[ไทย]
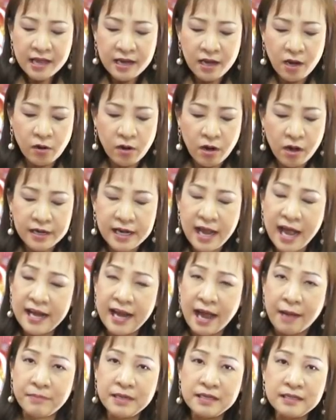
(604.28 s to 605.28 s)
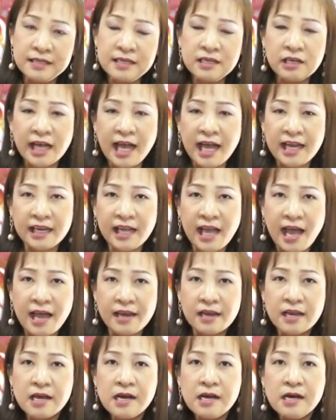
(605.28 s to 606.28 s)
แล้วก็ถ้าถามถึงเรื่องการงา
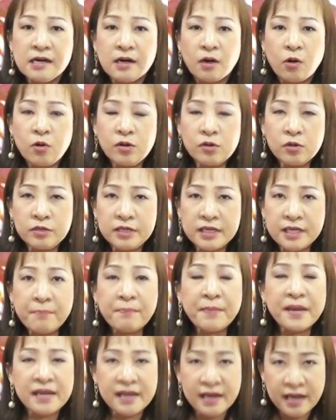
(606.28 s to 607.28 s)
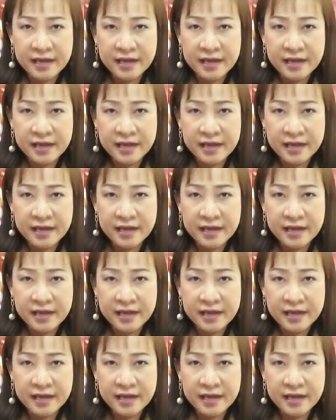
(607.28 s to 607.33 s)
นคนคนนี้เป็น